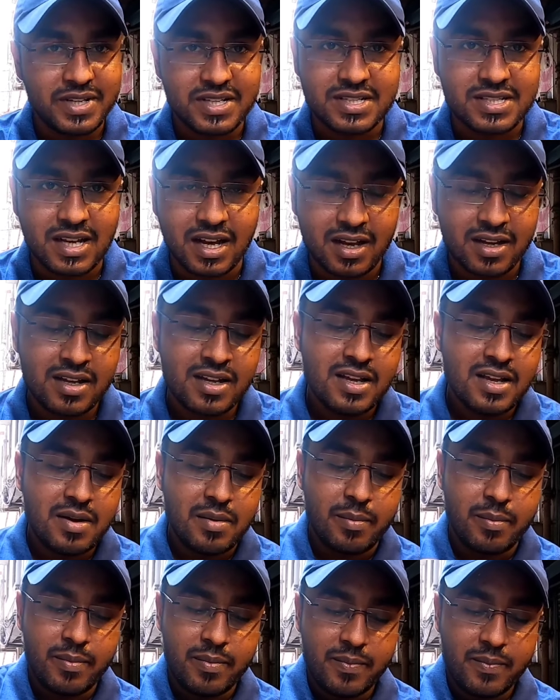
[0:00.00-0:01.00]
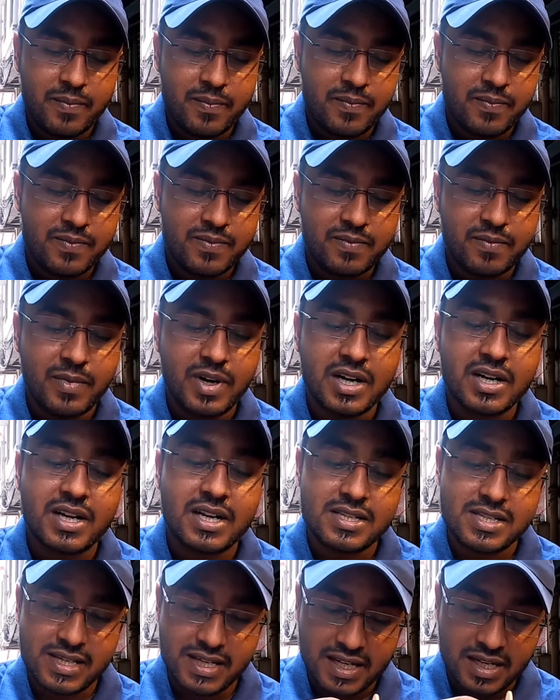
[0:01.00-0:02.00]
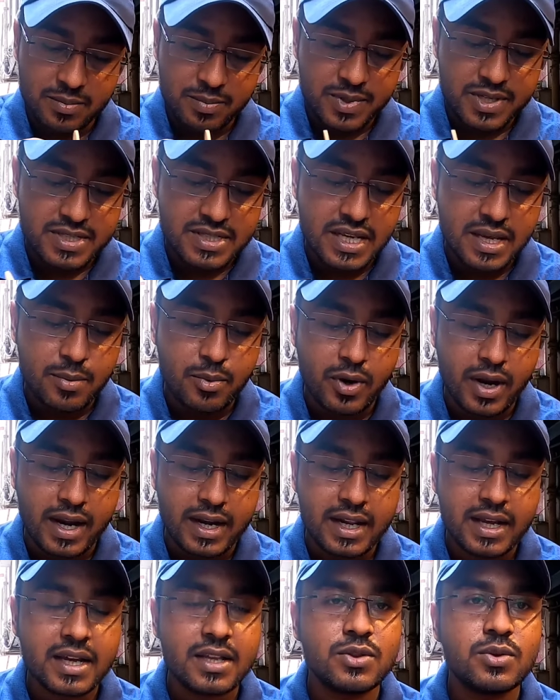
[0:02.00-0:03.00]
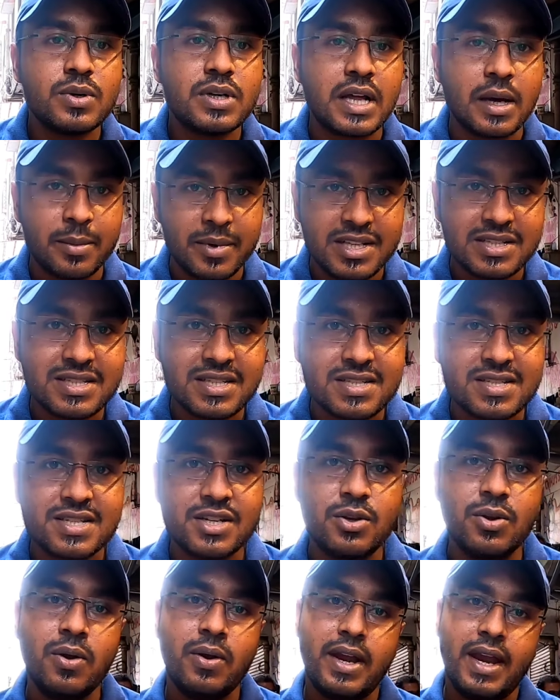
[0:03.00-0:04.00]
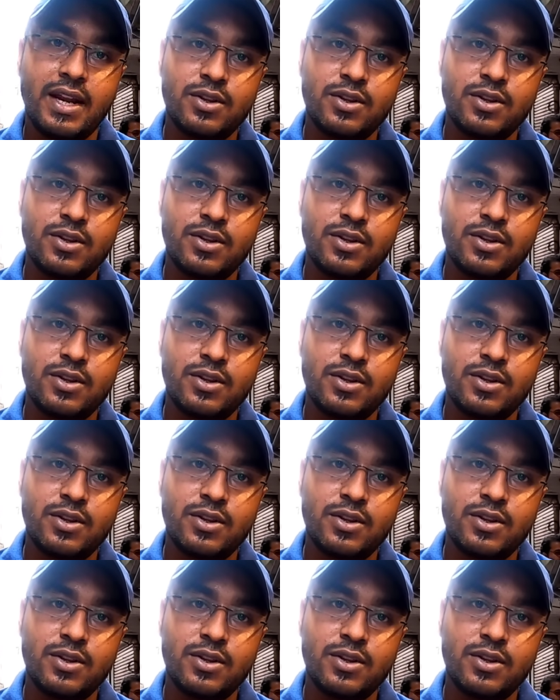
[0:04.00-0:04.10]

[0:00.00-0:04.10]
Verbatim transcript: পিজা চিকেন পিজা মটকা চিকেন পিজা এবং এটা কিন্তু ডাবল চিজ ছিল